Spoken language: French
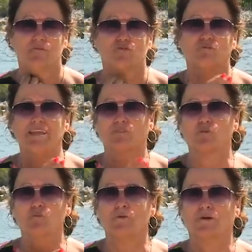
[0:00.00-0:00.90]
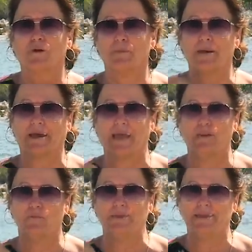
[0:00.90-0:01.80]
Je voulais trop me comparer à
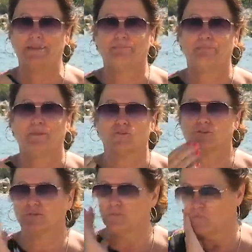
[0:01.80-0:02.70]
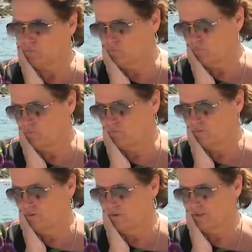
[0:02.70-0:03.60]
lui. J'ai dit, mon Dieu,
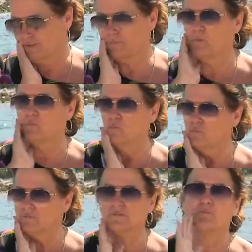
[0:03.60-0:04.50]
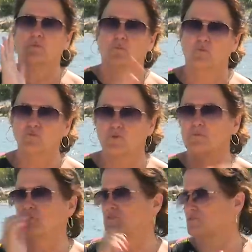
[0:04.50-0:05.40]
c'est pas beau, c'est pas beau,
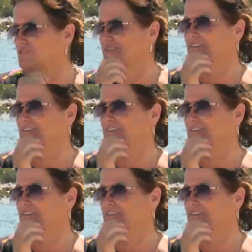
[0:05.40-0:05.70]
j'aime pas ça.